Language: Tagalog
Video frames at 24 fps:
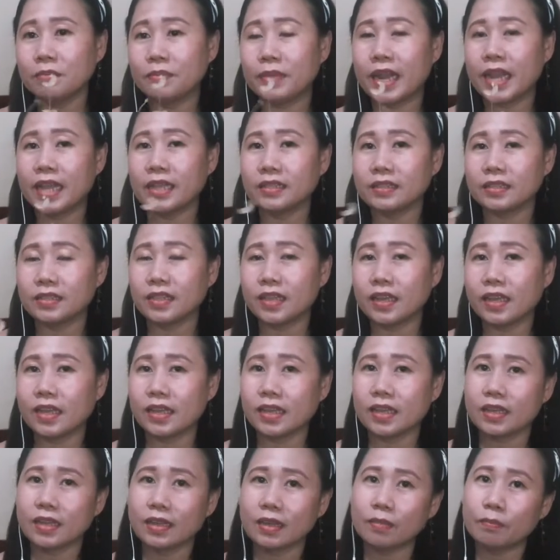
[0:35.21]
plant
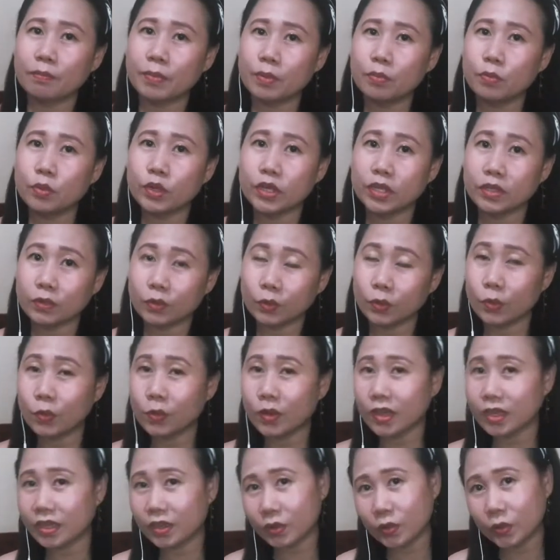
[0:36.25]
na paborito ko
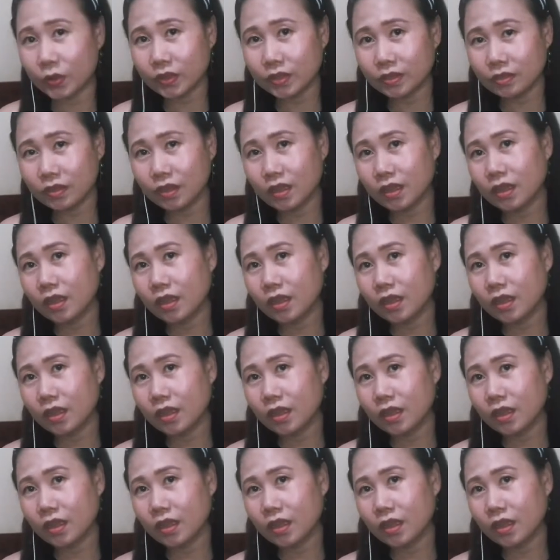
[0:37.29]
ngayon.